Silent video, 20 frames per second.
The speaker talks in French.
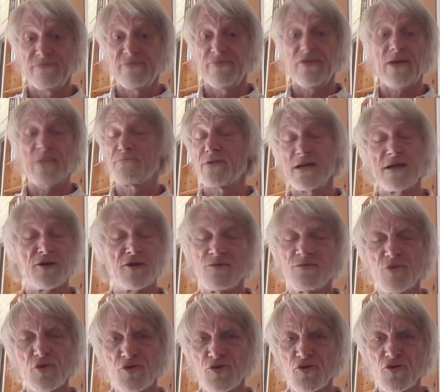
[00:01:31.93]
frappé,
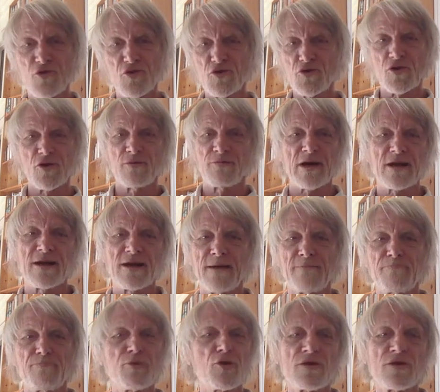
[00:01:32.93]
comme beaucoup d'autres, par la
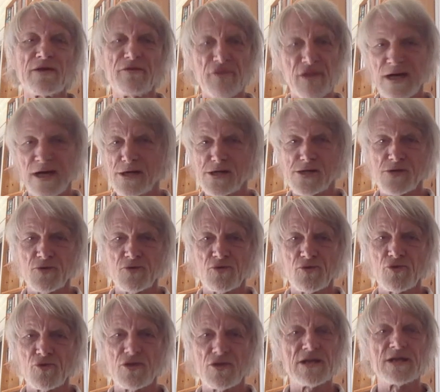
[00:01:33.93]
prolifération
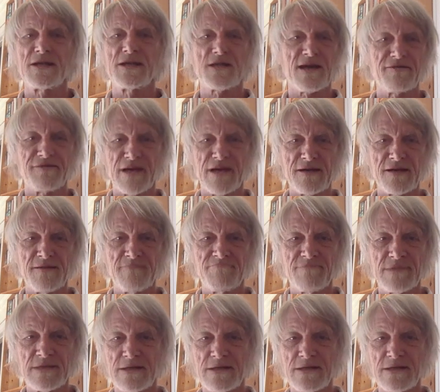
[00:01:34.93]
du télétravail.